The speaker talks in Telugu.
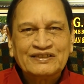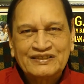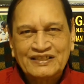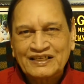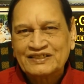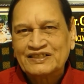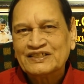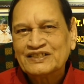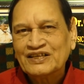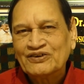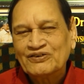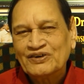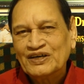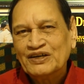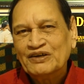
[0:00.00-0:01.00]
సెక్స్
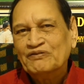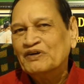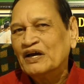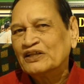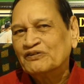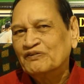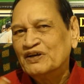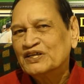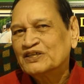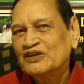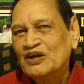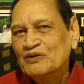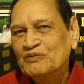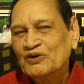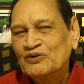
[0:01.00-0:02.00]
చేసారనుకోండి అతను వీరసం
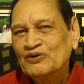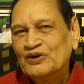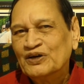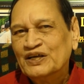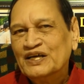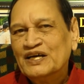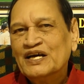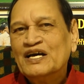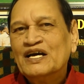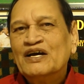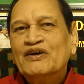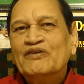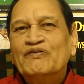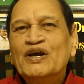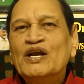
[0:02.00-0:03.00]
అయిపోయిననుకోండి
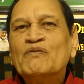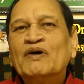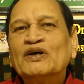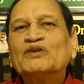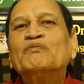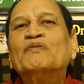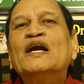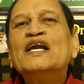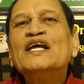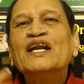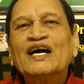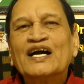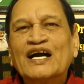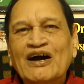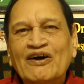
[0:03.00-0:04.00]
వీడు మాత్రం మళ్ళీ
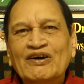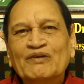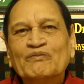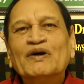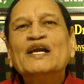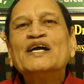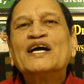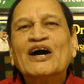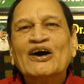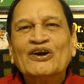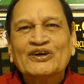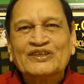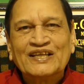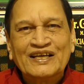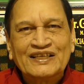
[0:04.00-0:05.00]
నాకు కావాలి మళ్ళీ కాలు
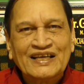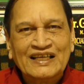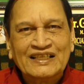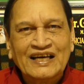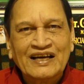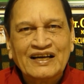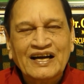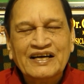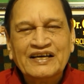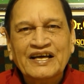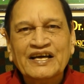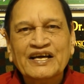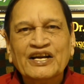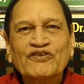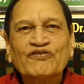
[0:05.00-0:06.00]
పెడతారు సాధారణ అంటే
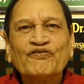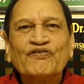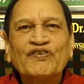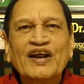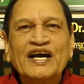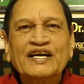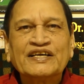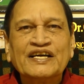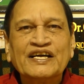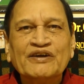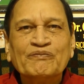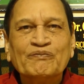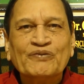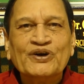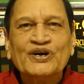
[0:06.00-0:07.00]
రిఫ్రాక్టరీ
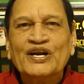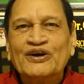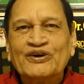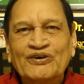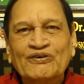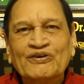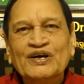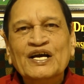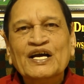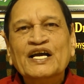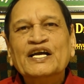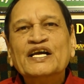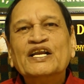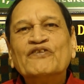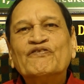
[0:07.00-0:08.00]
పీరియడ్ అంటాం
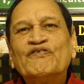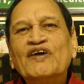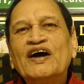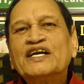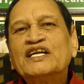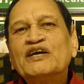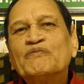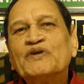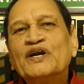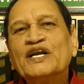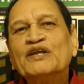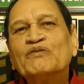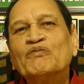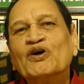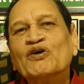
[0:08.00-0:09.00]
ఈ రిఫ్రాక్టరీ పీరియడ్
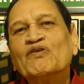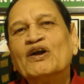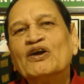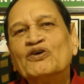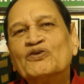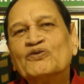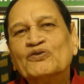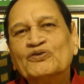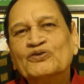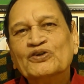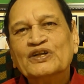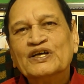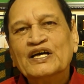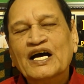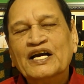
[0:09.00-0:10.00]
అనేది మగవాళ్ళు ఎక్కువ
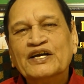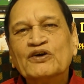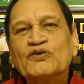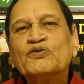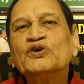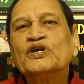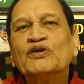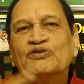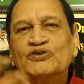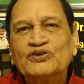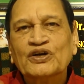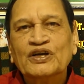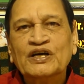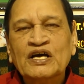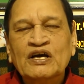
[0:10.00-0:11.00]
ఉంటుంది అంటే ఎక్కువ
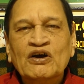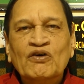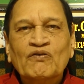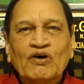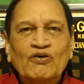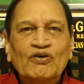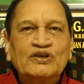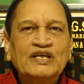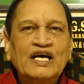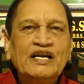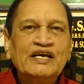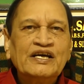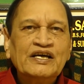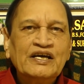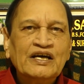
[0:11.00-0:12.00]
టెన్సుకుంది వాడు
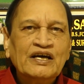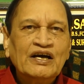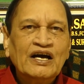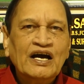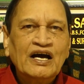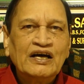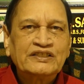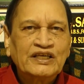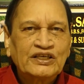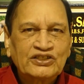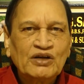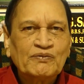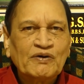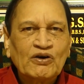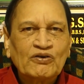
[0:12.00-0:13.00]
ఒకసారి
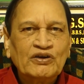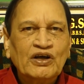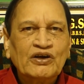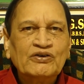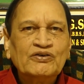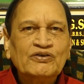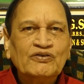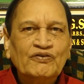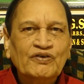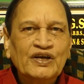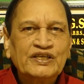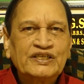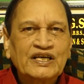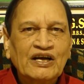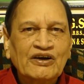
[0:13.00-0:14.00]
సెక్స్లో పాల్గొన్నారు
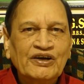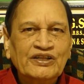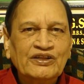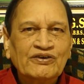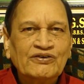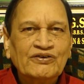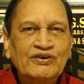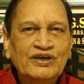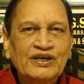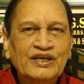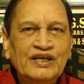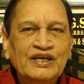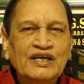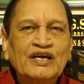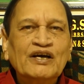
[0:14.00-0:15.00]
వీరస్కల్ అయింది అనుకోండి
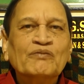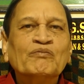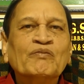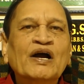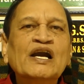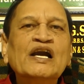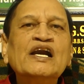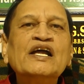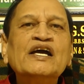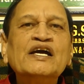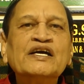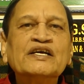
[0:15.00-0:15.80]
మళ్ళీ